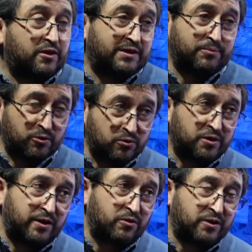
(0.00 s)
que se
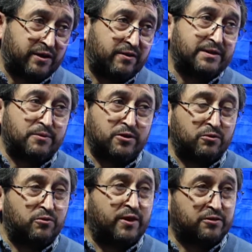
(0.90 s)
producen en los
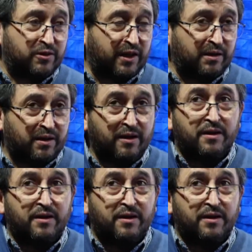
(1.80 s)
establecimientos educacionales.